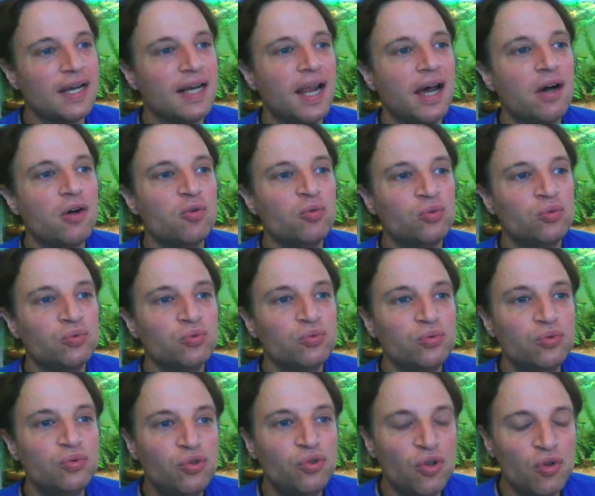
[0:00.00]
Là, on
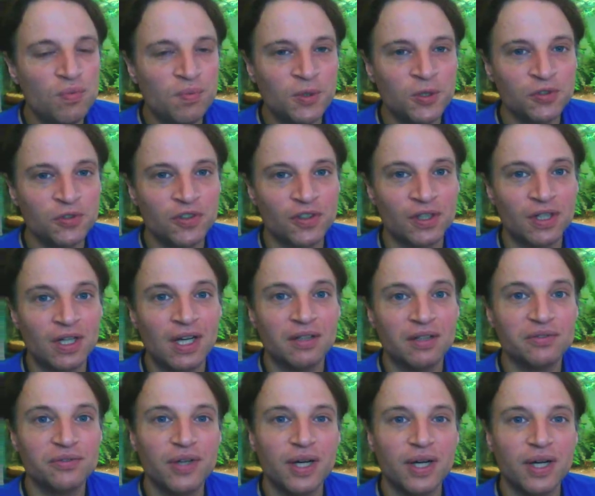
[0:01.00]
nous demande
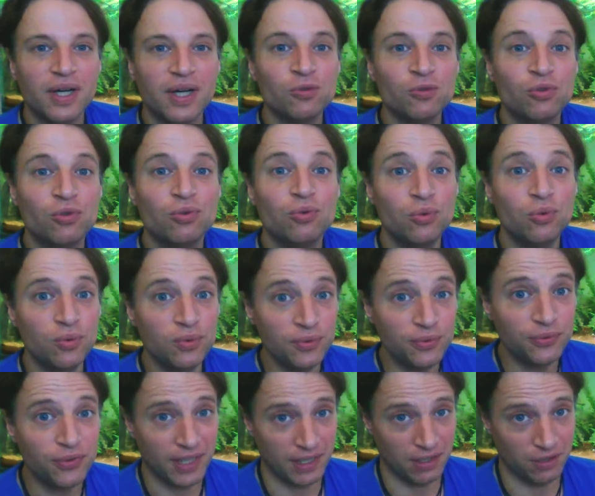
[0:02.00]
vraiment de nous
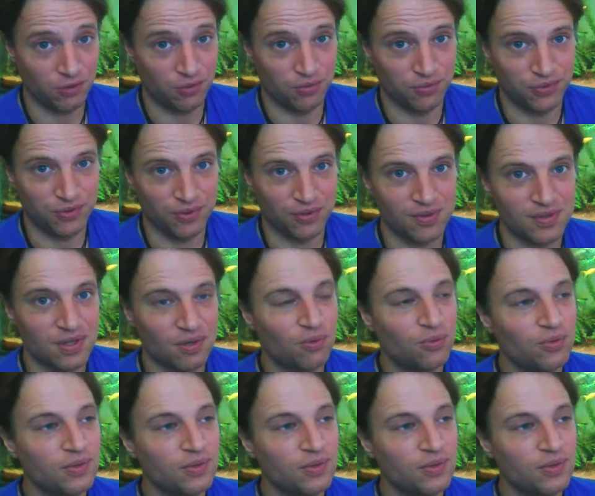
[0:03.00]
faire confiance.